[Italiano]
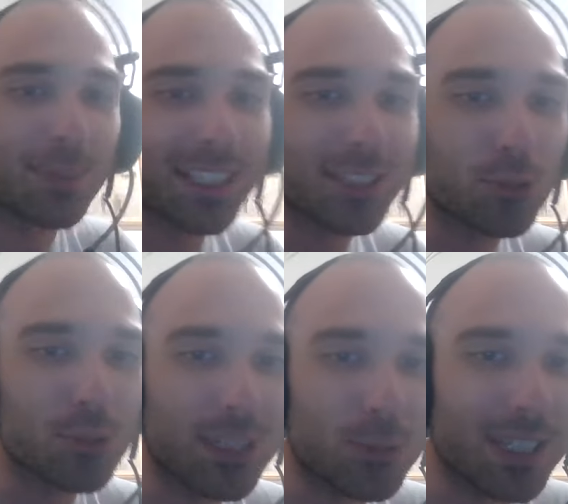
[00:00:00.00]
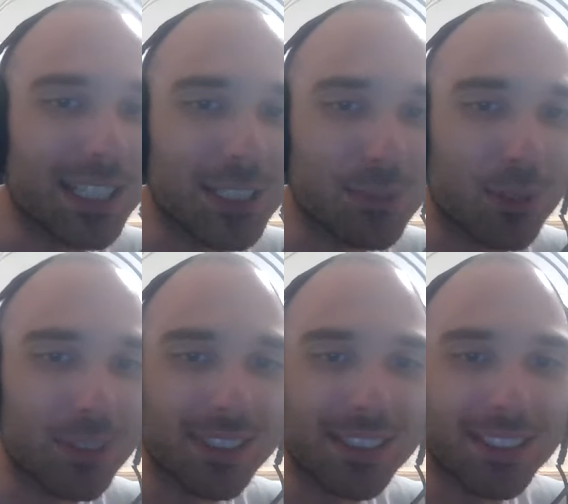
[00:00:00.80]
tema del jus
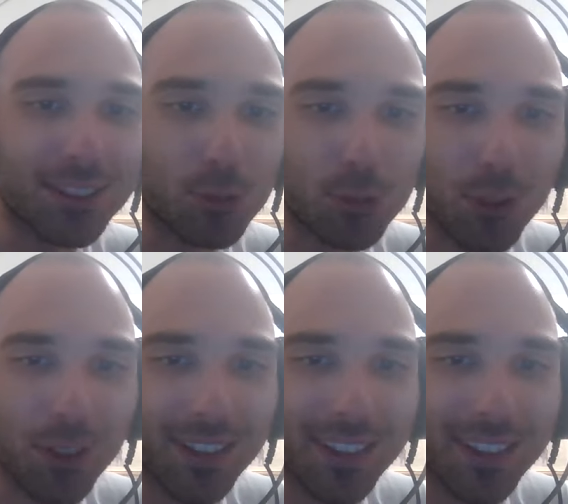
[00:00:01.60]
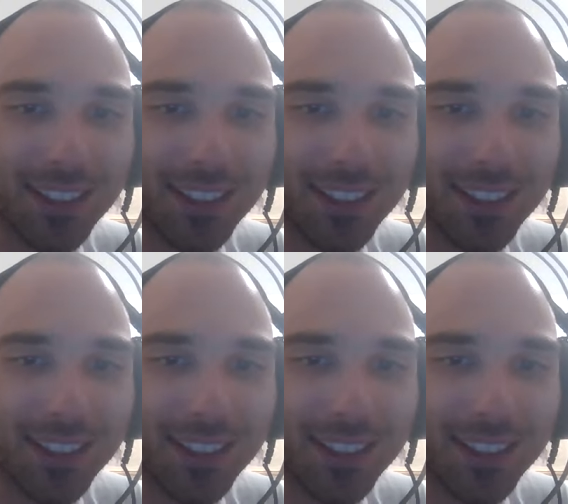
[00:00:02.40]
naturalismo, giusto? Sì,